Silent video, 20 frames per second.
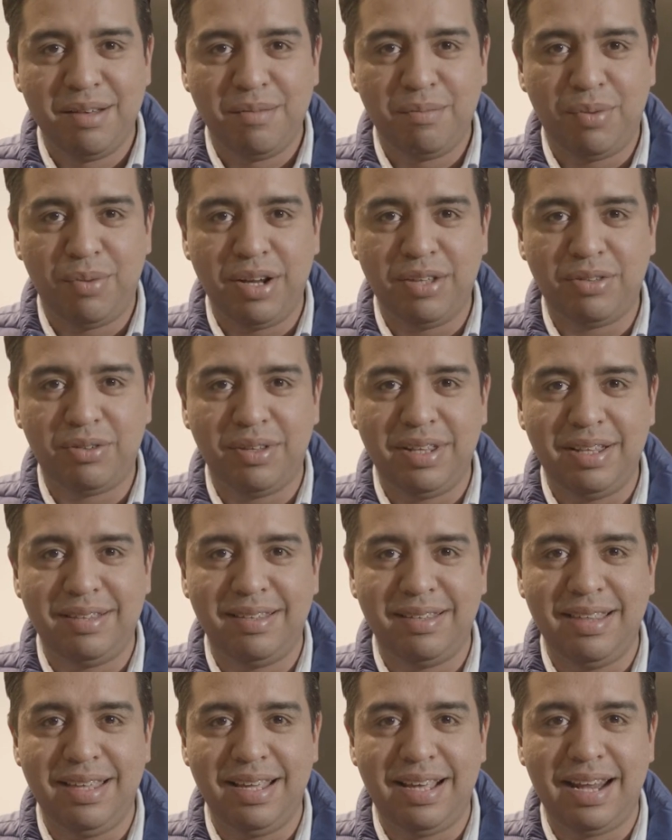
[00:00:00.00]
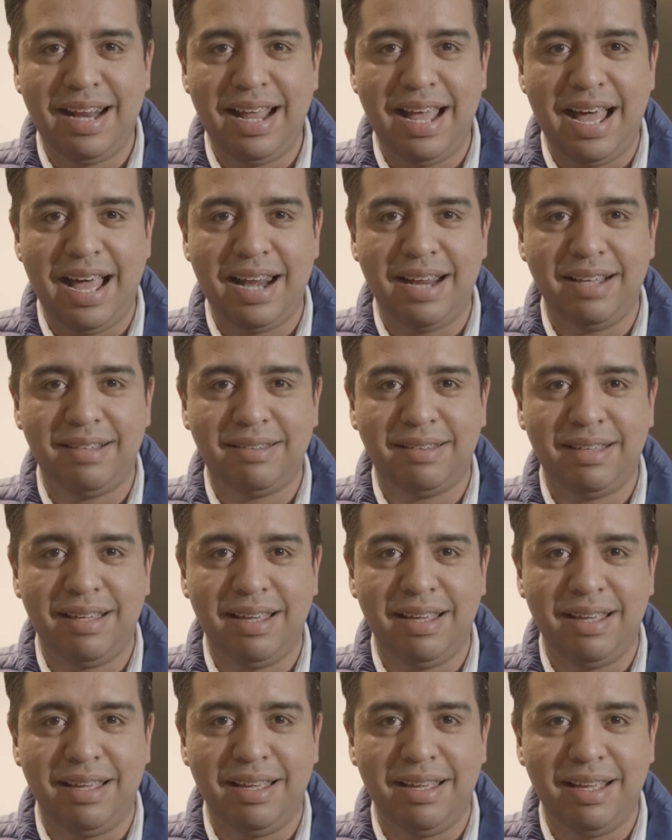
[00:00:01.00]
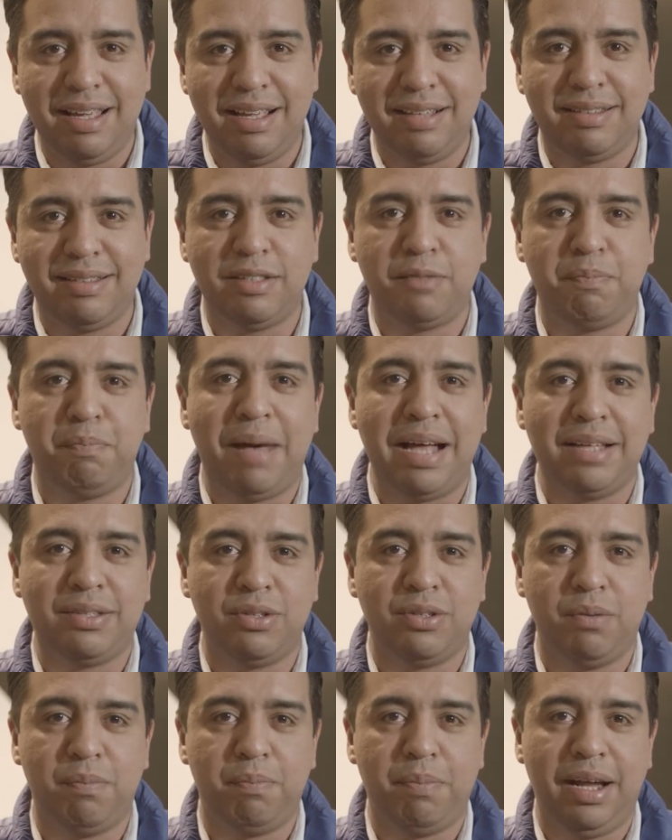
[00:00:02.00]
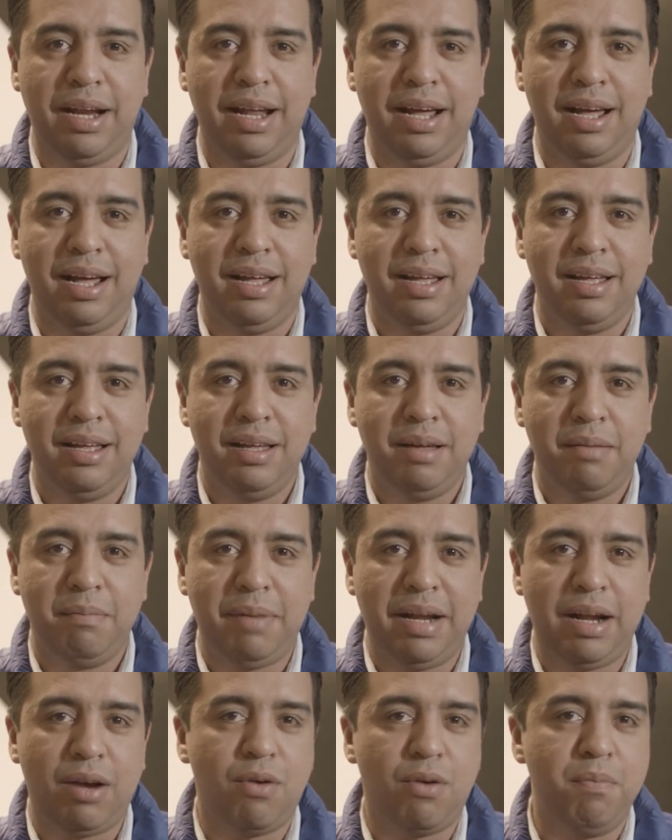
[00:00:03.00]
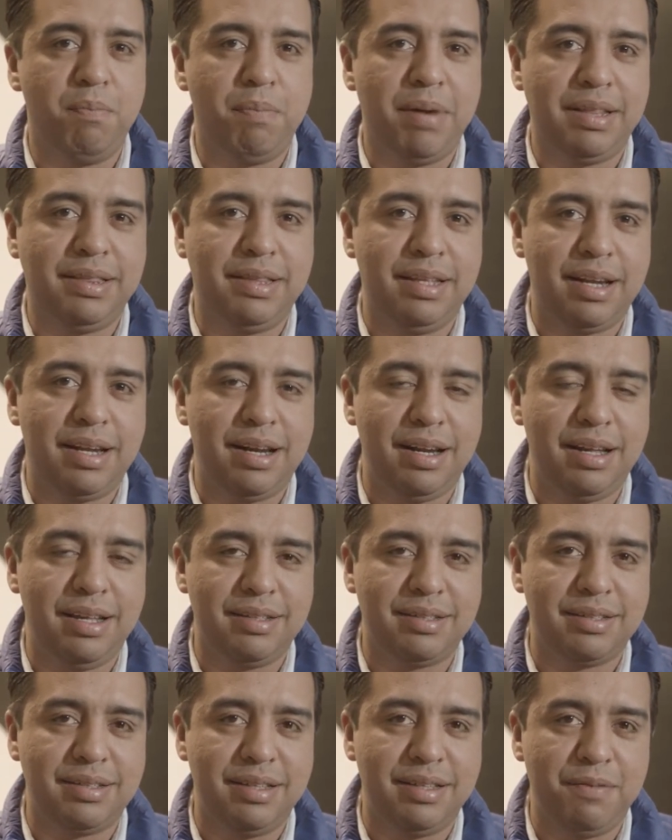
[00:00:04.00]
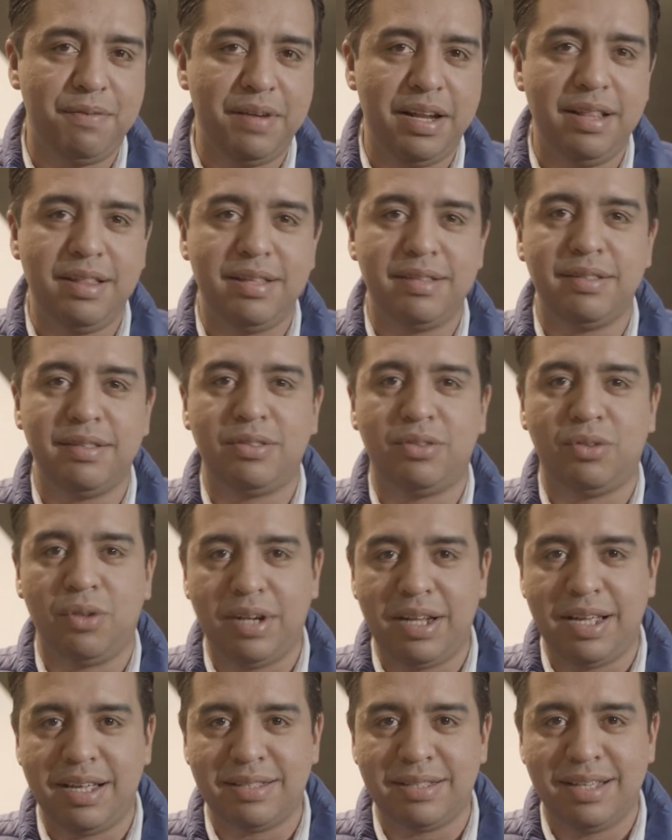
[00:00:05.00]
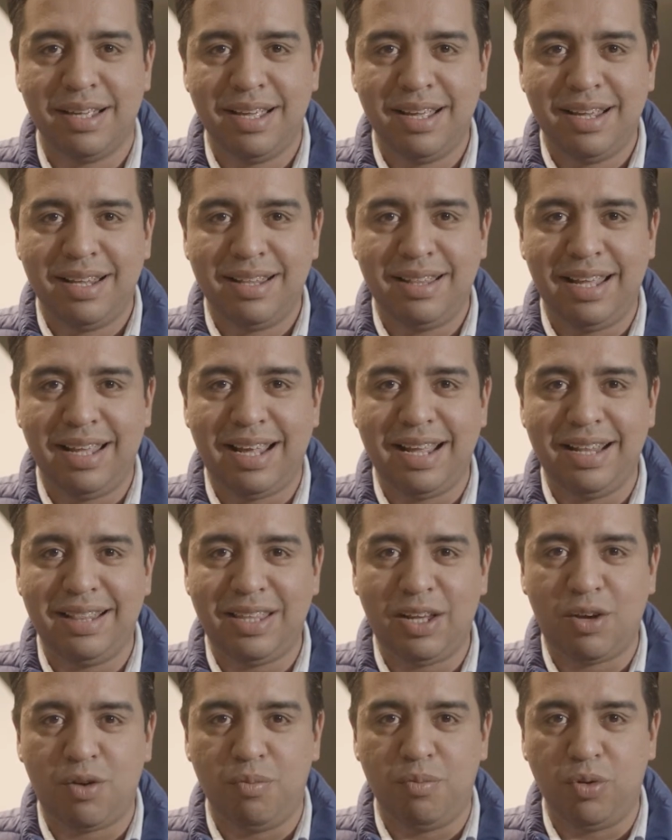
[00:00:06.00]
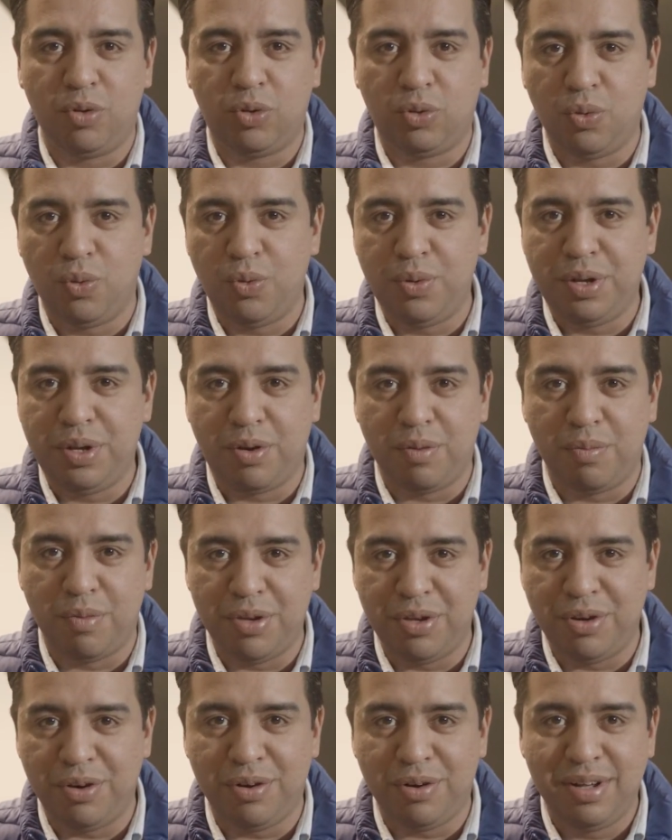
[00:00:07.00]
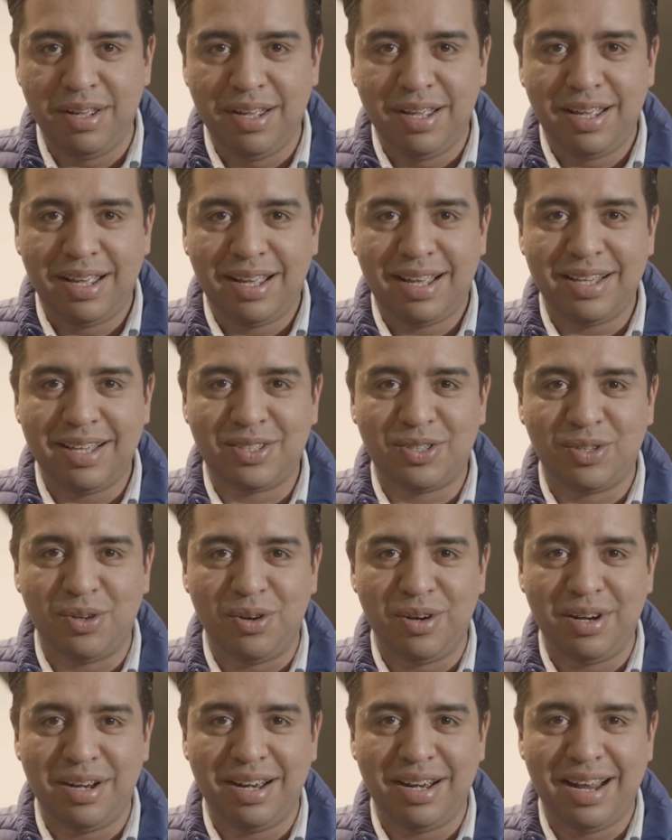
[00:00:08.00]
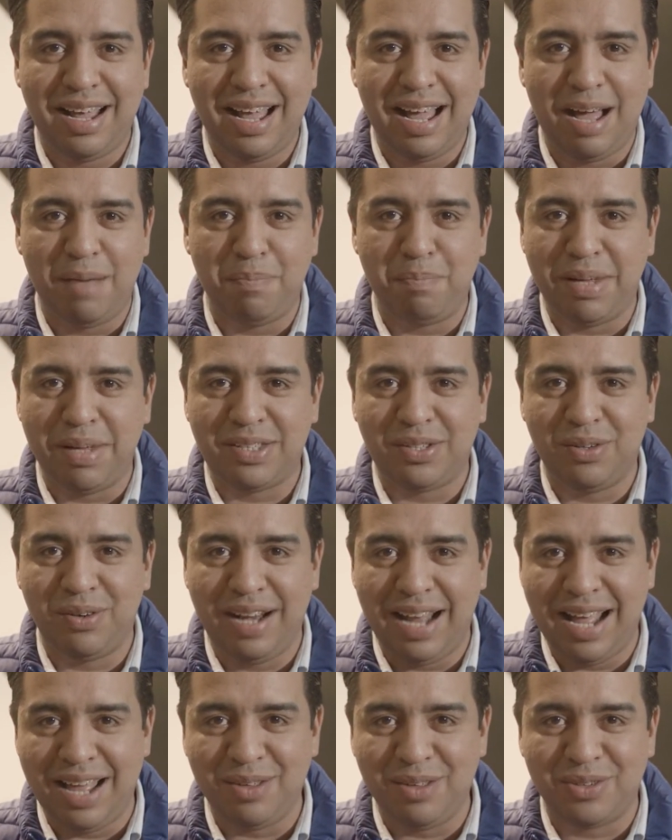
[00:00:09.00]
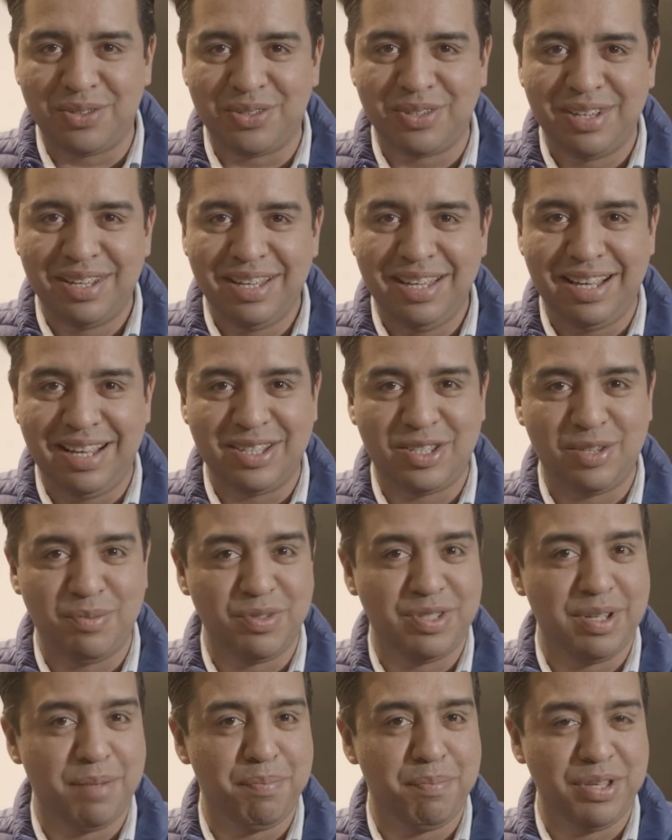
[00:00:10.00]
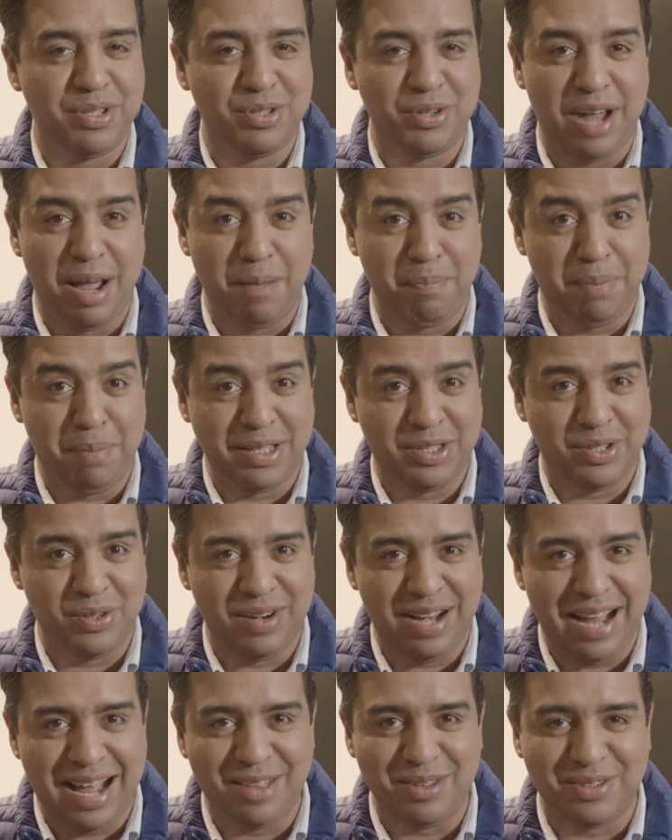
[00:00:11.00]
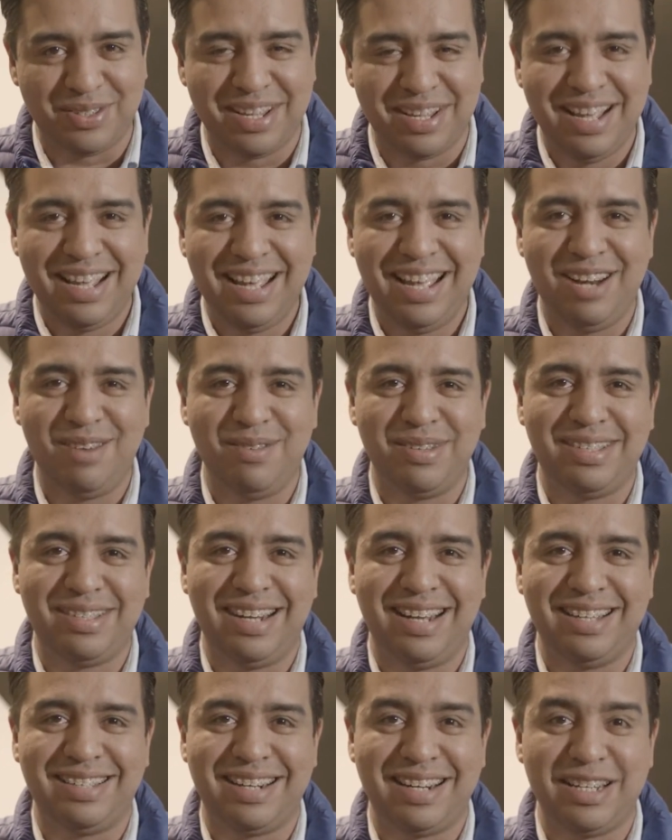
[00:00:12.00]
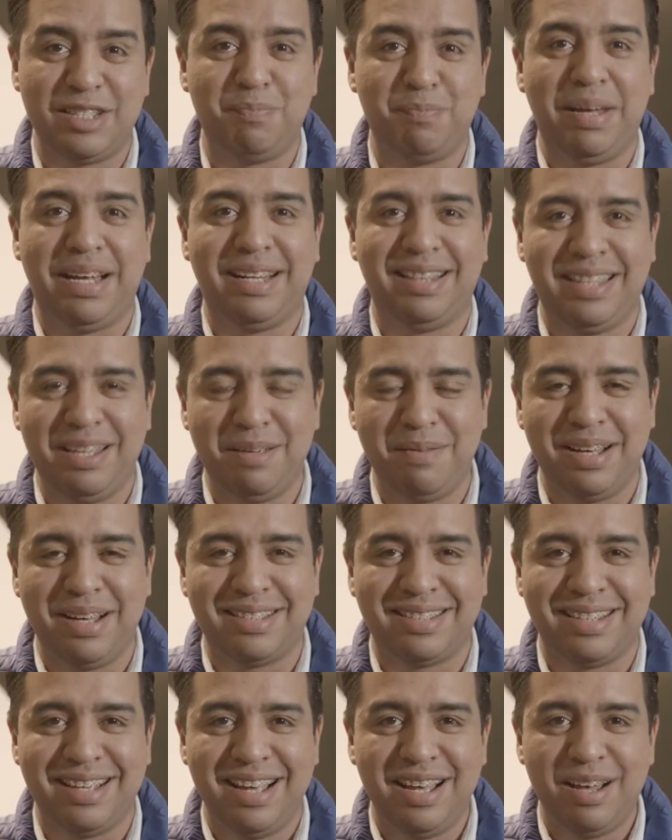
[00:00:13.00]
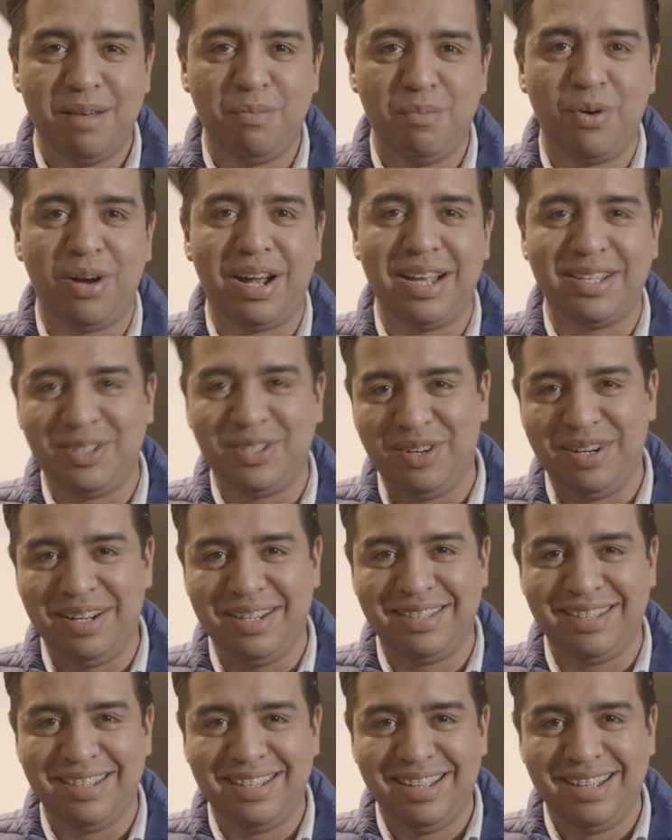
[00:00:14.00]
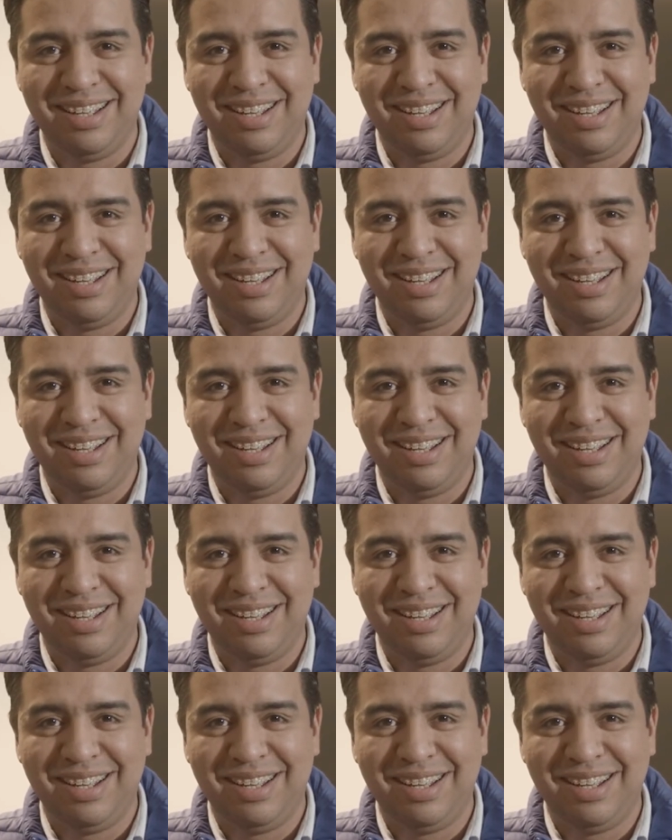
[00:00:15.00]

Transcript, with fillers: Por eso decidí crear este, este espacio para, para compartirles diferentes historias de gente como tú y como yo que son apasionados y que somos apasionados en nuestras respectivas vocaciones.